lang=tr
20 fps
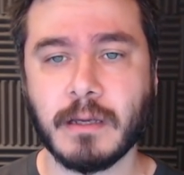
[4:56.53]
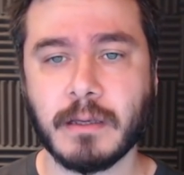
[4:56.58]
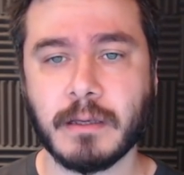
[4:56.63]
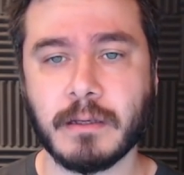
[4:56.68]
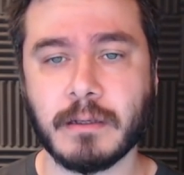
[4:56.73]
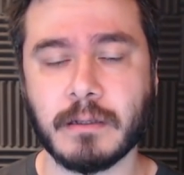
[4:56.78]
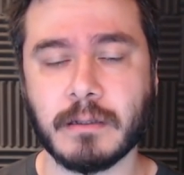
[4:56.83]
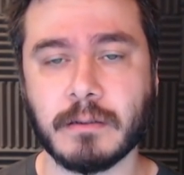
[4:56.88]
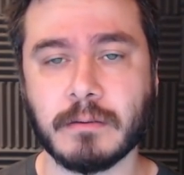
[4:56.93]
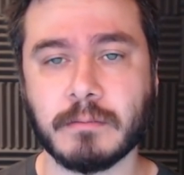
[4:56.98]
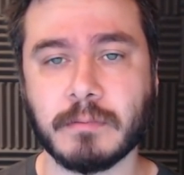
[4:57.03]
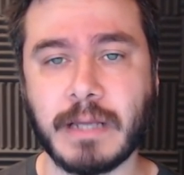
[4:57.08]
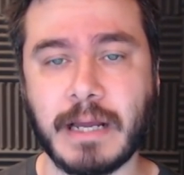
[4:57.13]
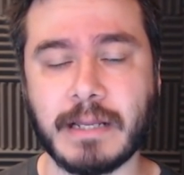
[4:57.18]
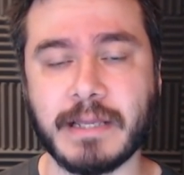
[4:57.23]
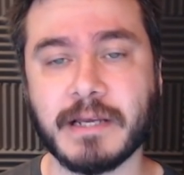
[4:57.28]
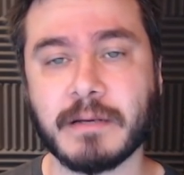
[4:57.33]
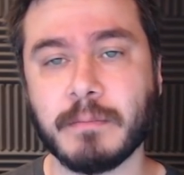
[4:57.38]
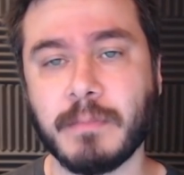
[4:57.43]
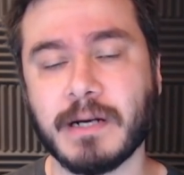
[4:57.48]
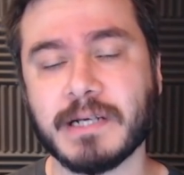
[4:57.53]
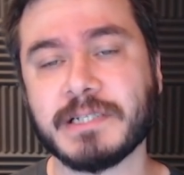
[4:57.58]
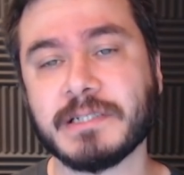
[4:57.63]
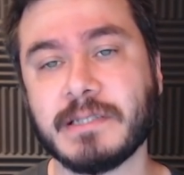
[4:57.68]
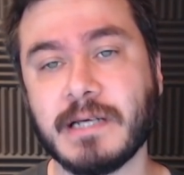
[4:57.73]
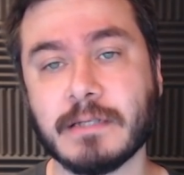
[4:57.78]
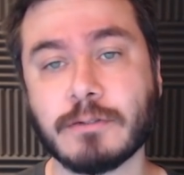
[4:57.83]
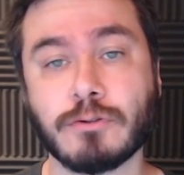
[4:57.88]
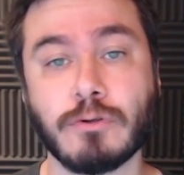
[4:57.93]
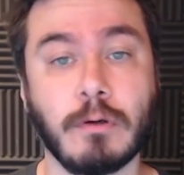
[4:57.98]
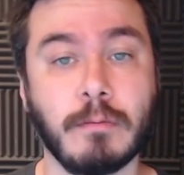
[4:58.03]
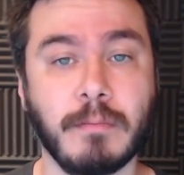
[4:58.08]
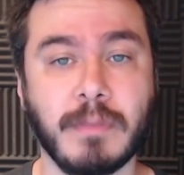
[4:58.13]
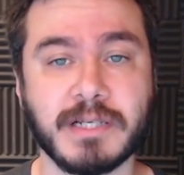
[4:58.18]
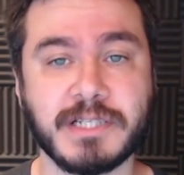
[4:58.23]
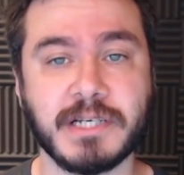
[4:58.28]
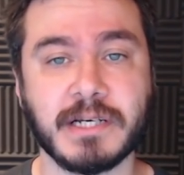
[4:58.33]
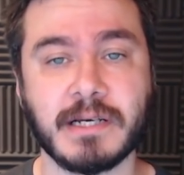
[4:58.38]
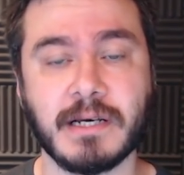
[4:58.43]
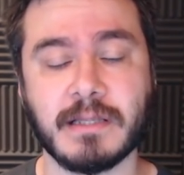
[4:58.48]
E, yani ilk maçtan son
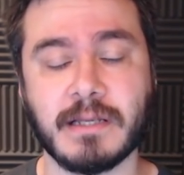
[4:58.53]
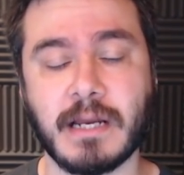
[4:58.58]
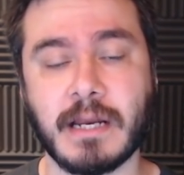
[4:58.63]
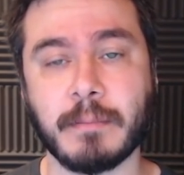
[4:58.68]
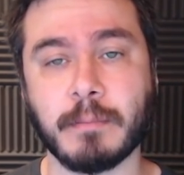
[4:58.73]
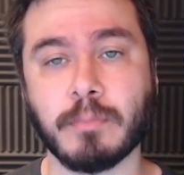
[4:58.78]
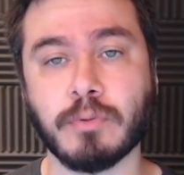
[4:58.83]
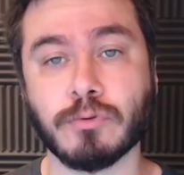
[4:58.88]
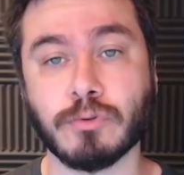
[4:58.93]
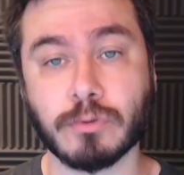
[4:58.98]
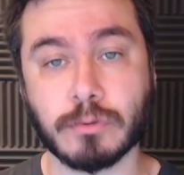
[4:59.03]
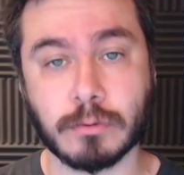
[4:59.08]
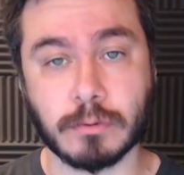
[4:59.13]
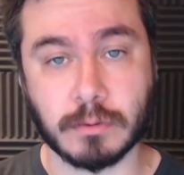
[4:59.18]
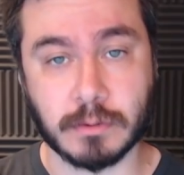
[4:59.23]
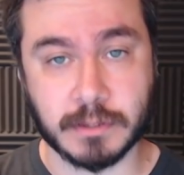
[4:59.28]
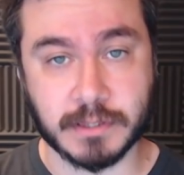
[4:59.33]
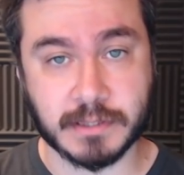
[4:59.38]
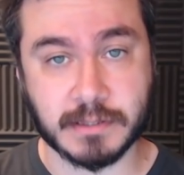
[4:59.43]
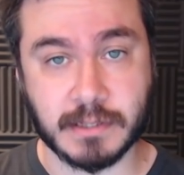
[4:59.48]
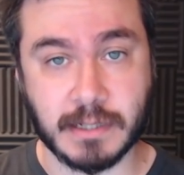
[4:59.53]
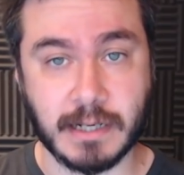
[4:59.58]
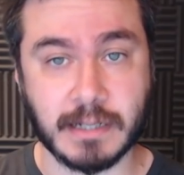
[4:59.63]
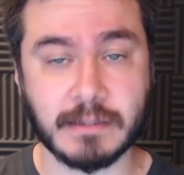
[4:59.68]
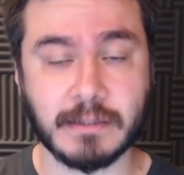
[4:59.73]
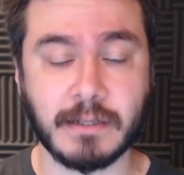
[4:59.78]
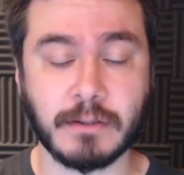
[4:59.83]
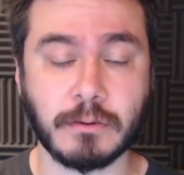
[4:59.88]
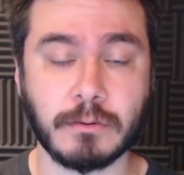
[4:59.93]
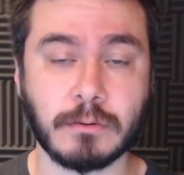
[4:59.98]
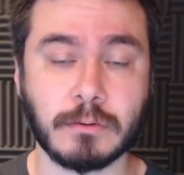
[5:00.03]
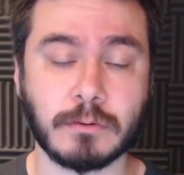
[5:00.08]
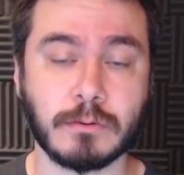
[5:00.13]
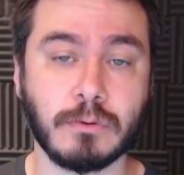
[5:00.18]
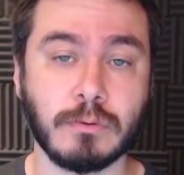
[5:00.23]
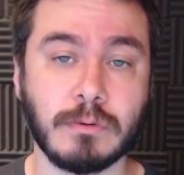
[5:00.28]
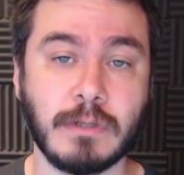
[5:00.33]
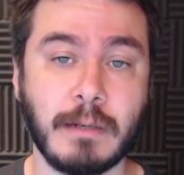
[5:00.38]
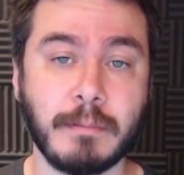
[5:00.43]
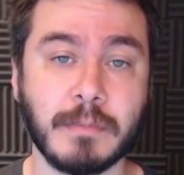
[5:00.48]
maça kadar hep bunun ısrarını da
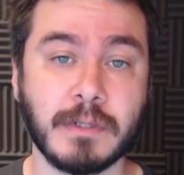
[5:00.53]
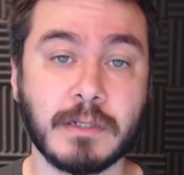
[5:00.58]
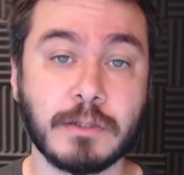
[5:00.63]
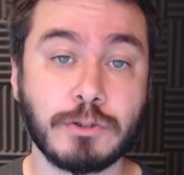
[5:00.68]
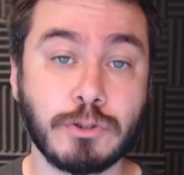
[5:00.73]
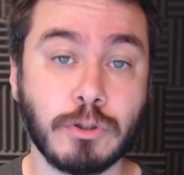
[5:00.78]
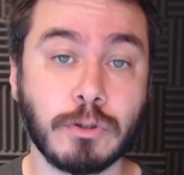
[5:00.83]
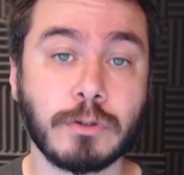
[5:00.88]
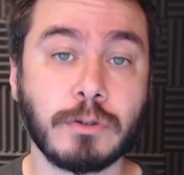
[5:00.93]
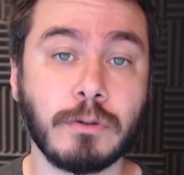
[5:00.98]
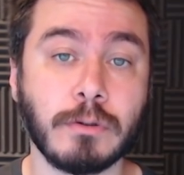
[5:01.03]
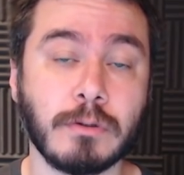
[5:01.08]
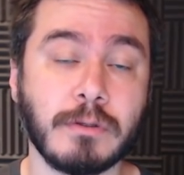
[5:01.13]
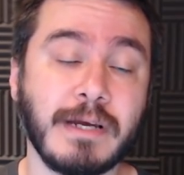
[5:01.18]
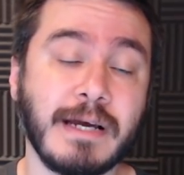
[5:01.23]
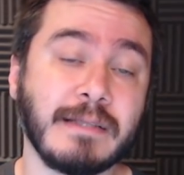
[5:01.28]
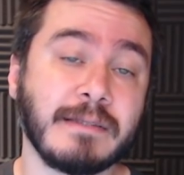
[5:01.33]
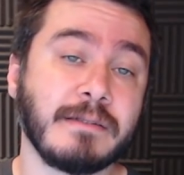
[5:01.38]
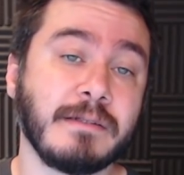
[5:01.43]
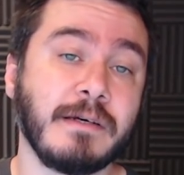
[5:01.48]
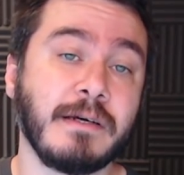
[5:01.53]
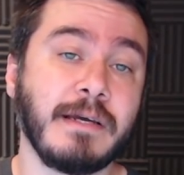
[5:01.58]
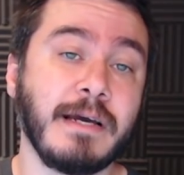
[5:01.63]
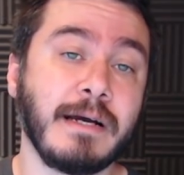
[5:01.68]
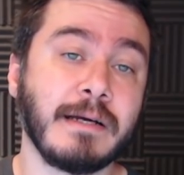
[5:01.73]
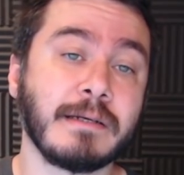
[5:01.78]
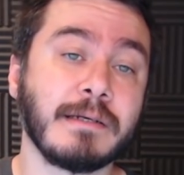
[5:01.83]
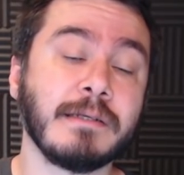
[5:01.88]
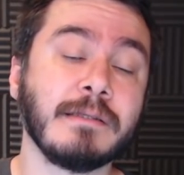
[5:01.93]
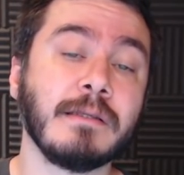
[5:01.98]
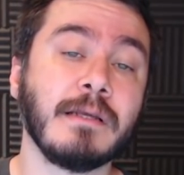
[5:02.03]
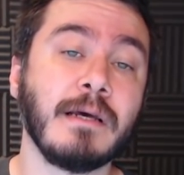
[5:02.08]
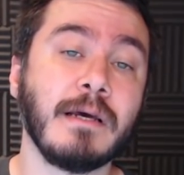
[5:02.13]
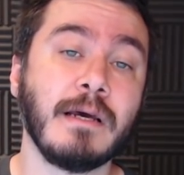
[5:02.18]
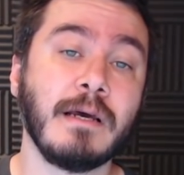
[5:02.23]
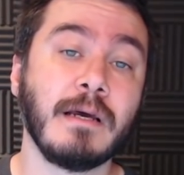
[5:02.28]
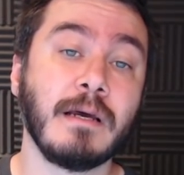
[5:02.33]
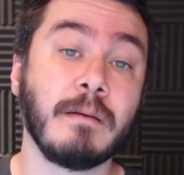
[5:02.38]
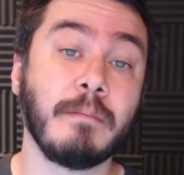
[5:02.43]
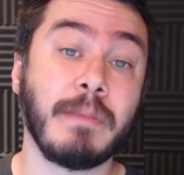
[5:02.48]
kullanmaları çok iyi oldu. Yani Trae Young'ın
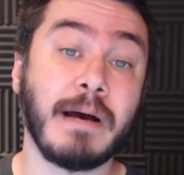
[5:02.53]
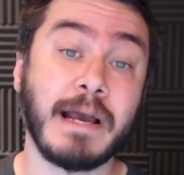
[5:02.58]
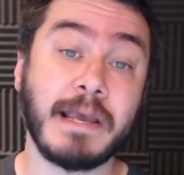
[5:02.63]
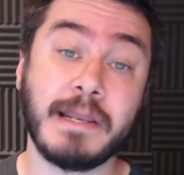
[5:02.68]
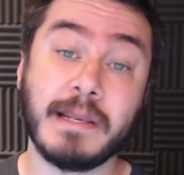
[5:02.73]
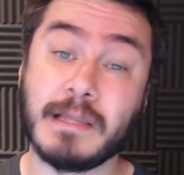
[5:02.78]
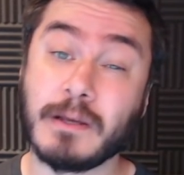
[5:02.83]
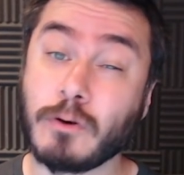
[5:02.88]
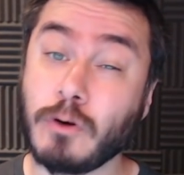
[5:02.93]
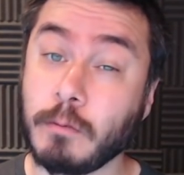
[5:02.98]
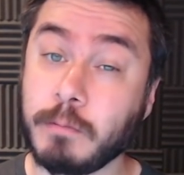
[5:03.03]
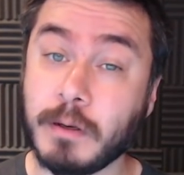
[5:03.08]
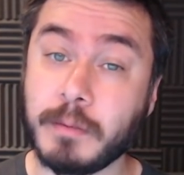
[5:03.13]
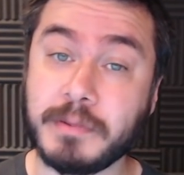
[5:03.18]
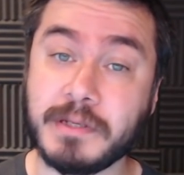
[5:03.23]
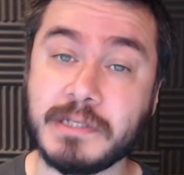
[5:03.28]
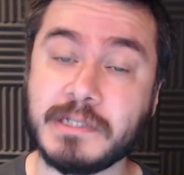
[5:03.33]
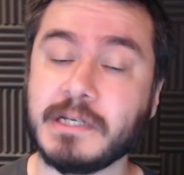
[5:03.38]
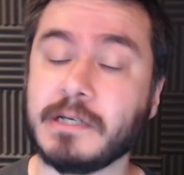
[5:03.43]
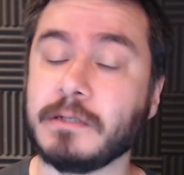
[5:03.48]
ben yine de kopabileceğini